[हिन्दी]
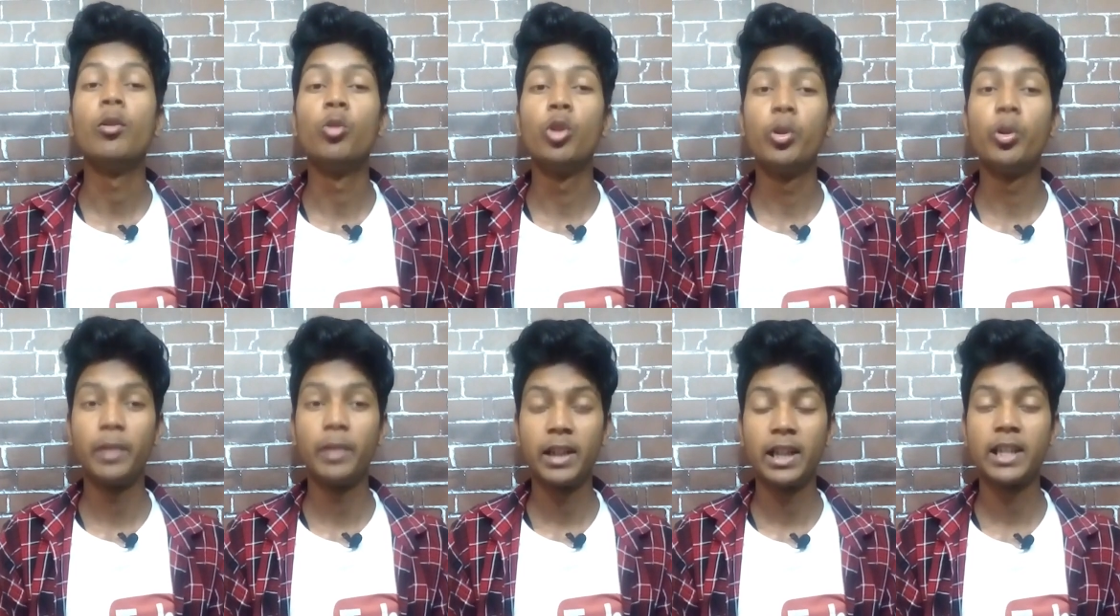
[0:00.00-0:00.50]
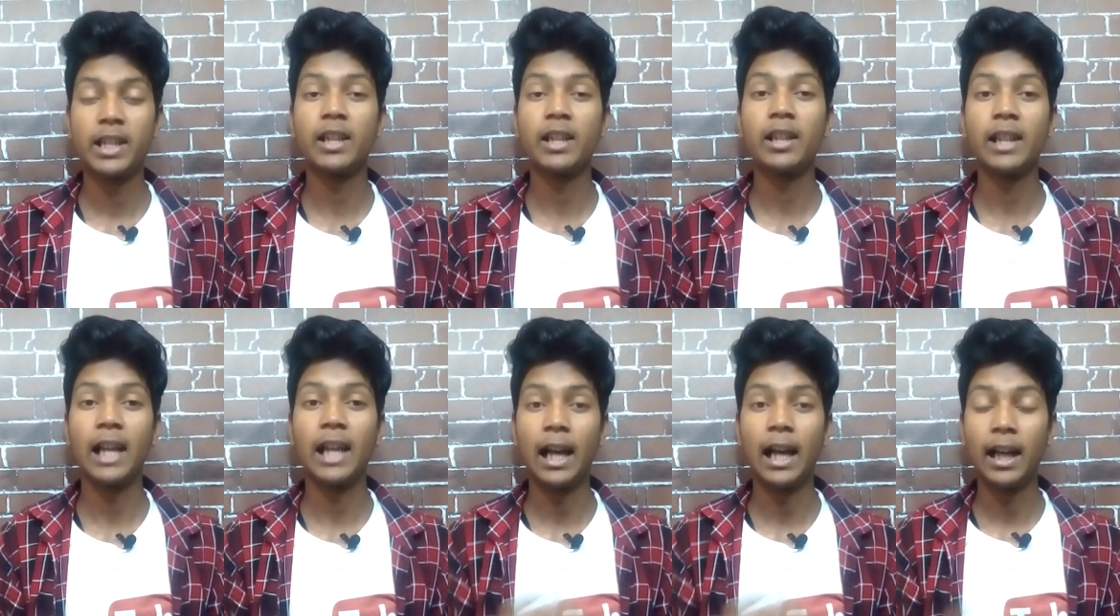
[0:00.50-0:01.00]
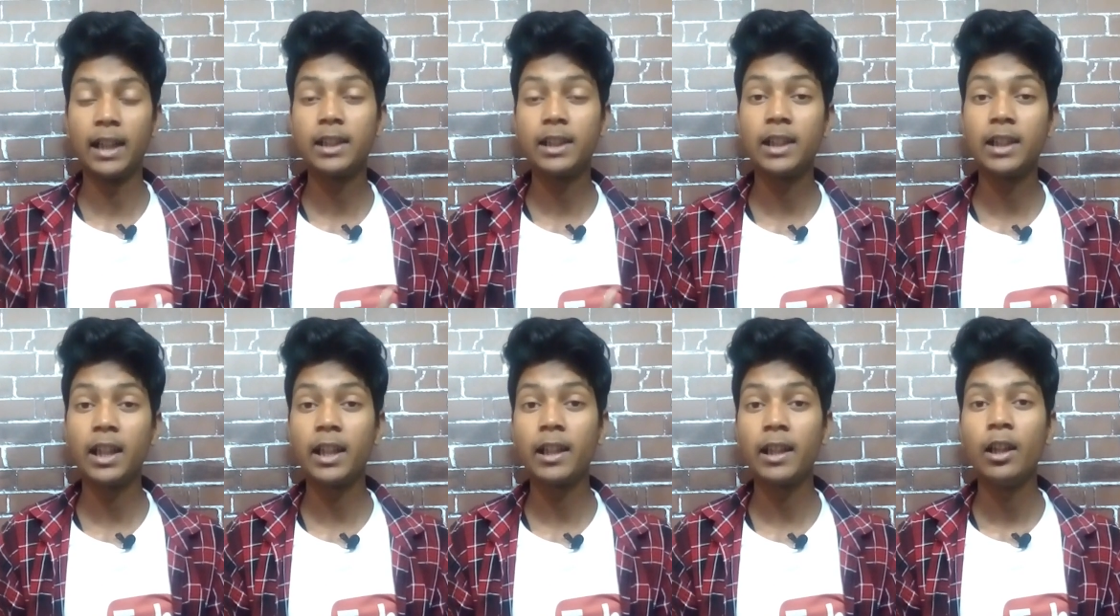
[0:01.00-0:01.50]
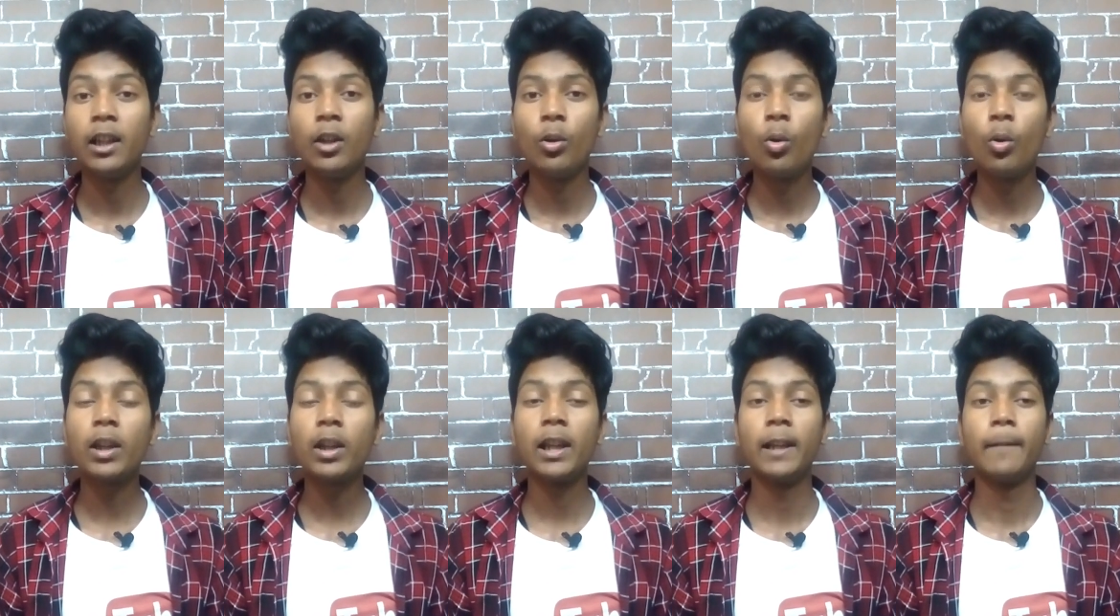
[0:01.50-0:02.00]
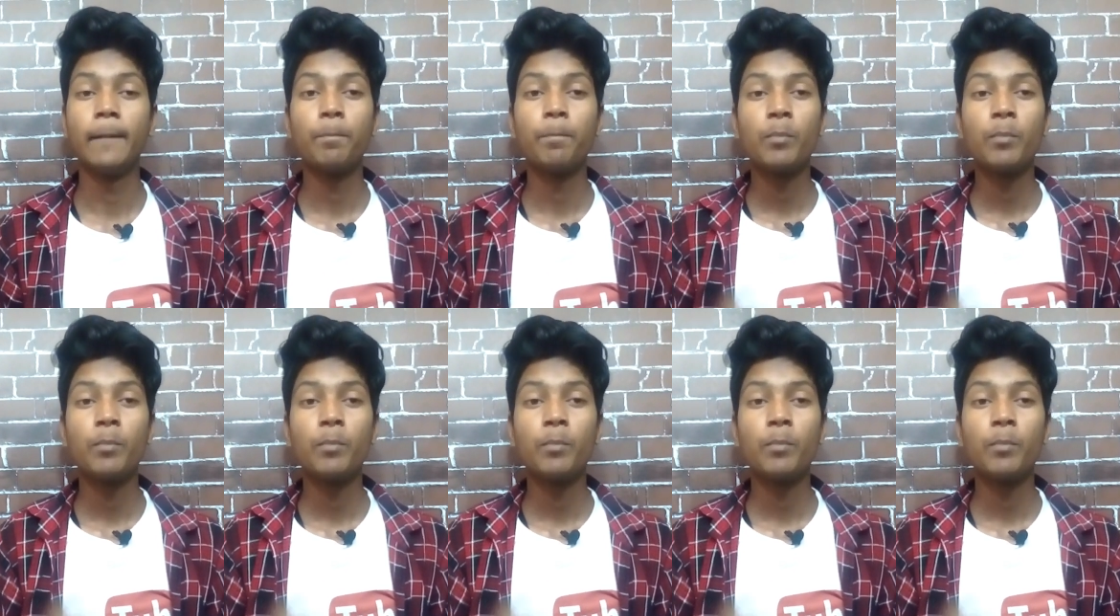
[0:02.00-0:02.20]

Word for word: नोटिफिकेशन का अंतर ओके